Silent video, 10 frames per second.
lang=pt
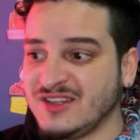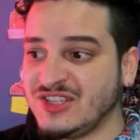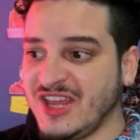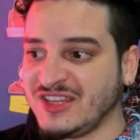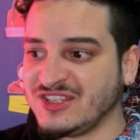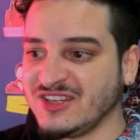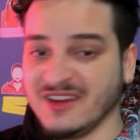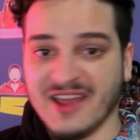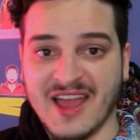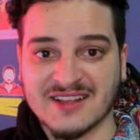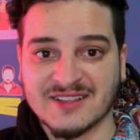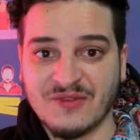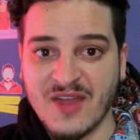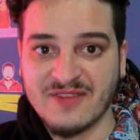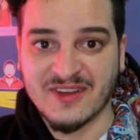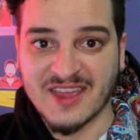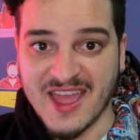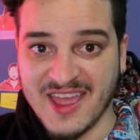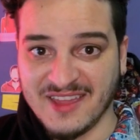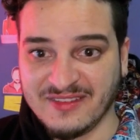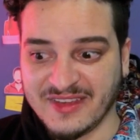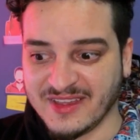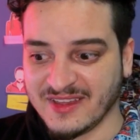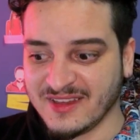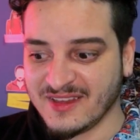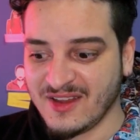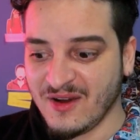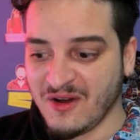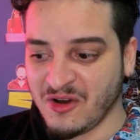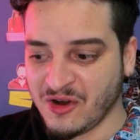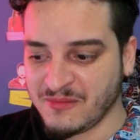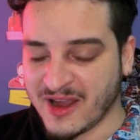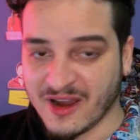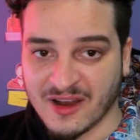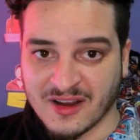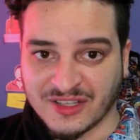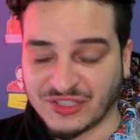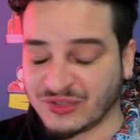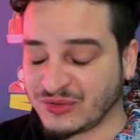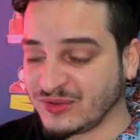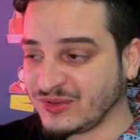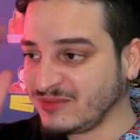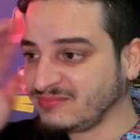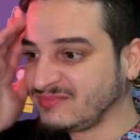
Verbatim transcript: Gente, essa foi a Funk Rave. Oh my gosh, eu tô.